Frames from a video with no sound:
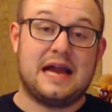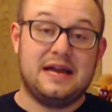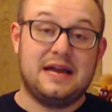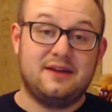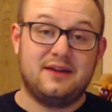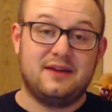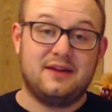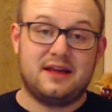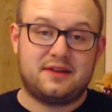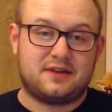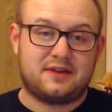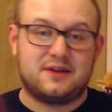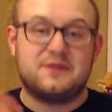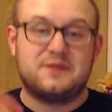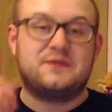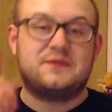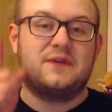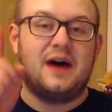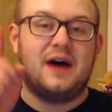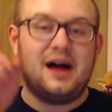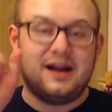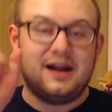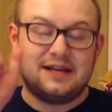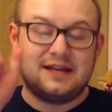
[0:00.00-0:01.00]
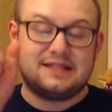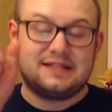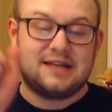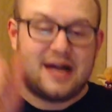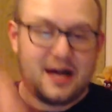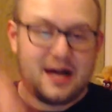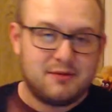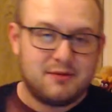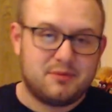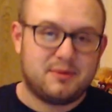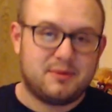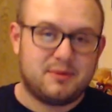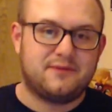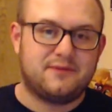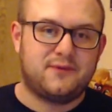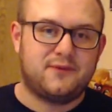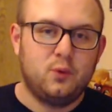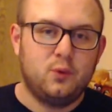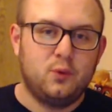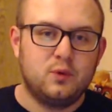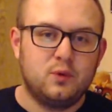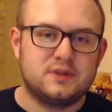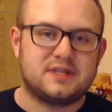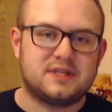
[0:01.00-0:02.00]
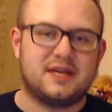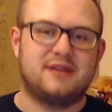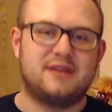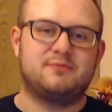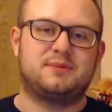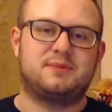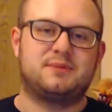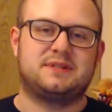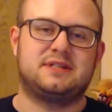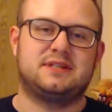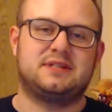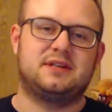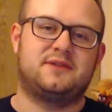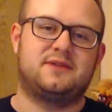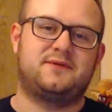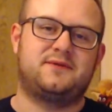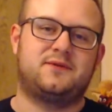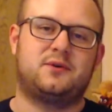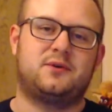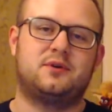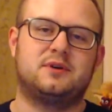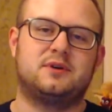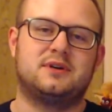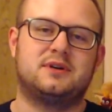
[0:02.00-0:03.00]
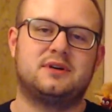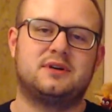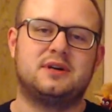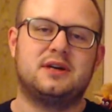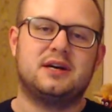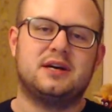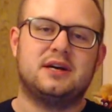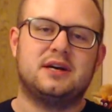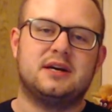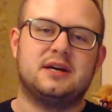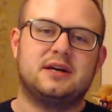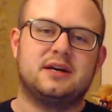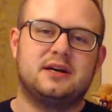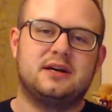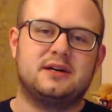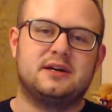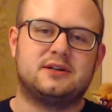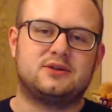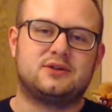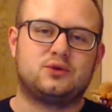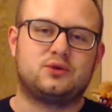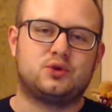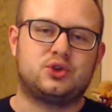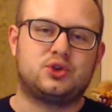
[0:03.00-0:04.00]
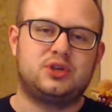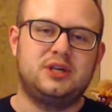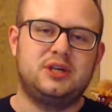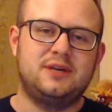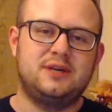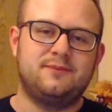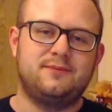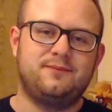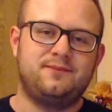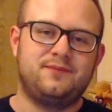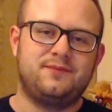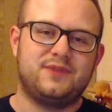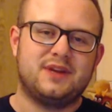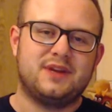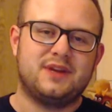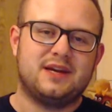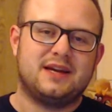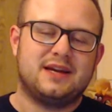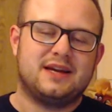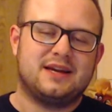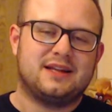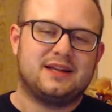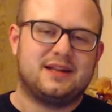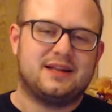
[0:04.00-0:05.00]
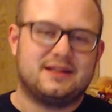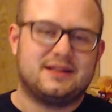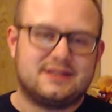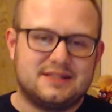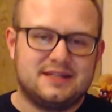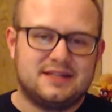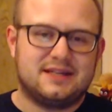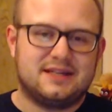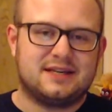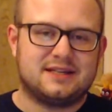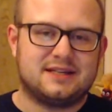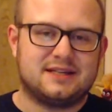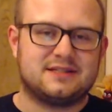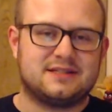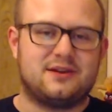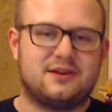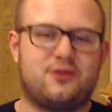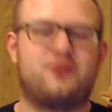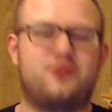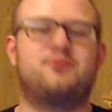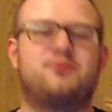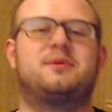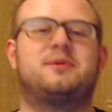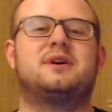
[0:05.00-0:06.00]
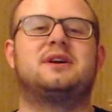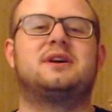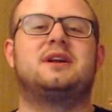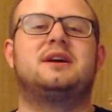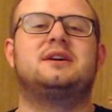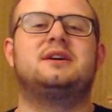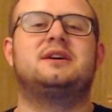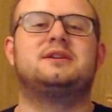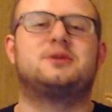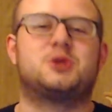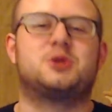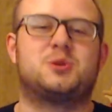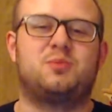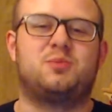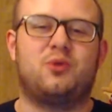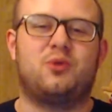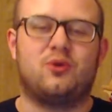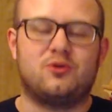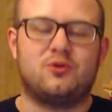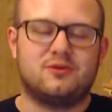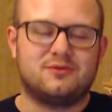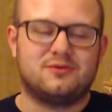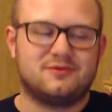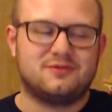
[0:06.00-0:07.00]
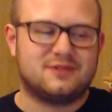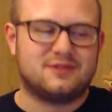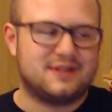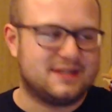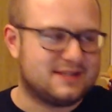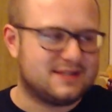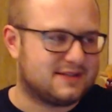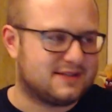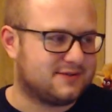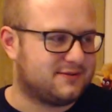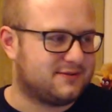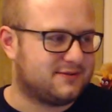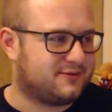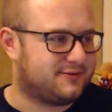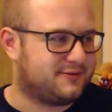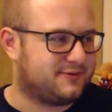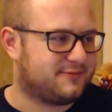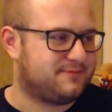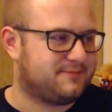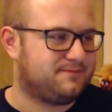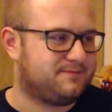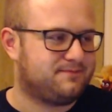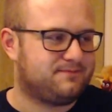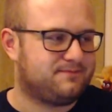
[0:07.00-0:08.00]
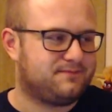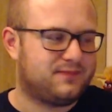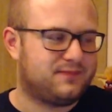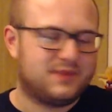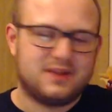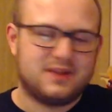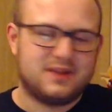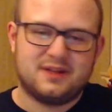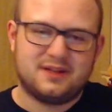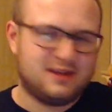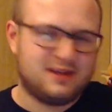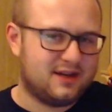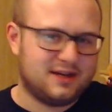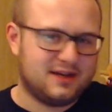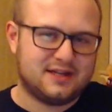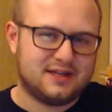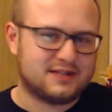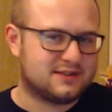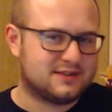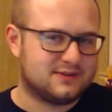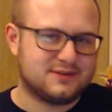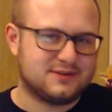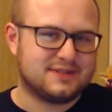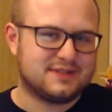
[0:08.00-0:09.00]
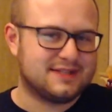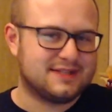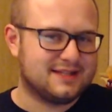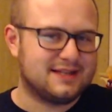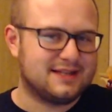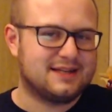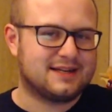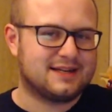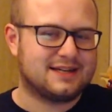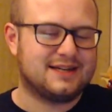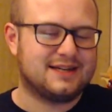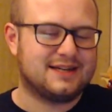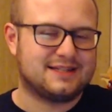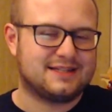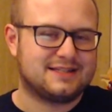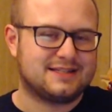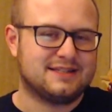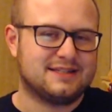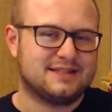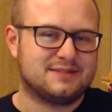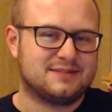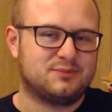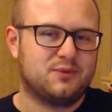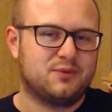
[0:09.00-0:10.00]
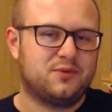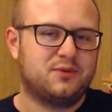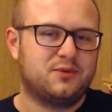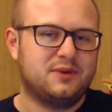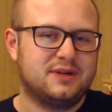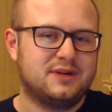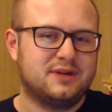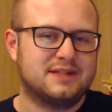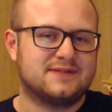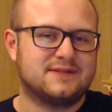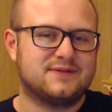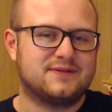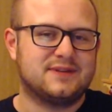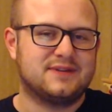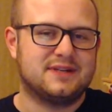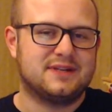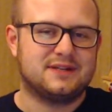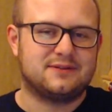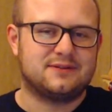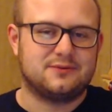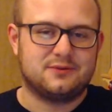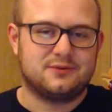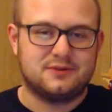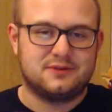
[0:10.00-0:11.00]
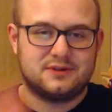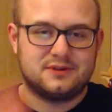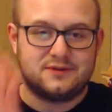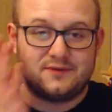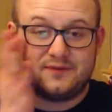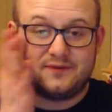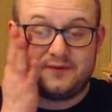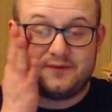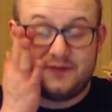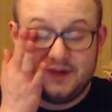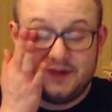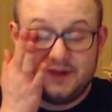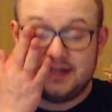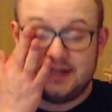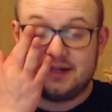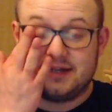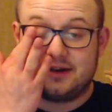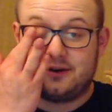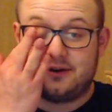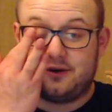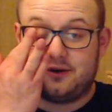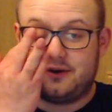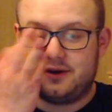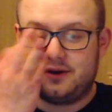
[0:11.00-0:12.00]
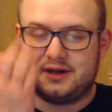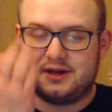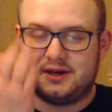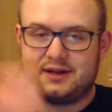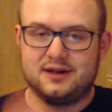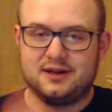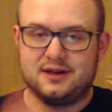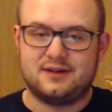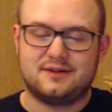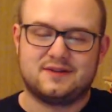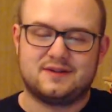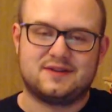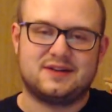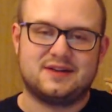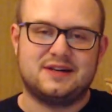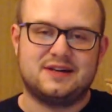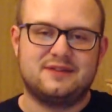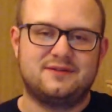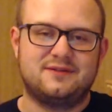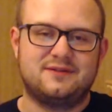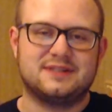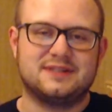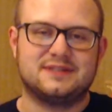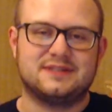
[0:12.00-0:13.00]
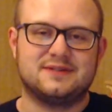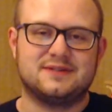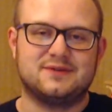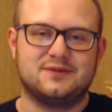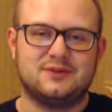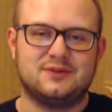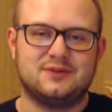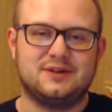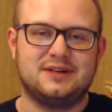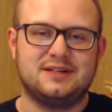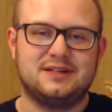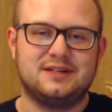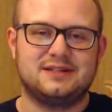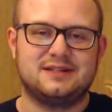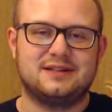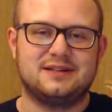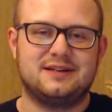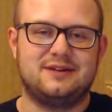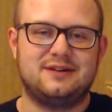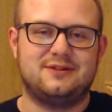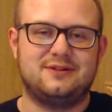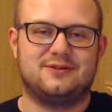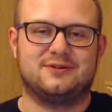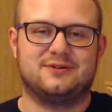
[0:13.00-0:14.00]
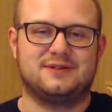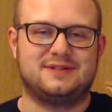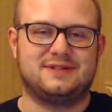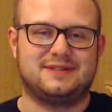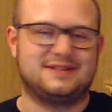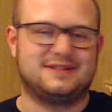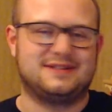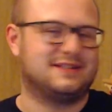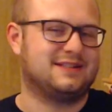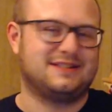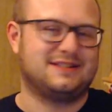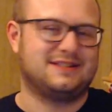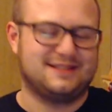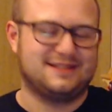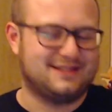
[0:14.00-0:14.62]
es gewagt habe, meinen Fuß ein bisschen nach vorne äh, zu schieben. Dann sind die Katzen auch immer gleich gesprungen. Also die Reaktionszeit einer Katze ist bewundernswert und wie die dann auch reagiert, ist teilweise wirklich lustig.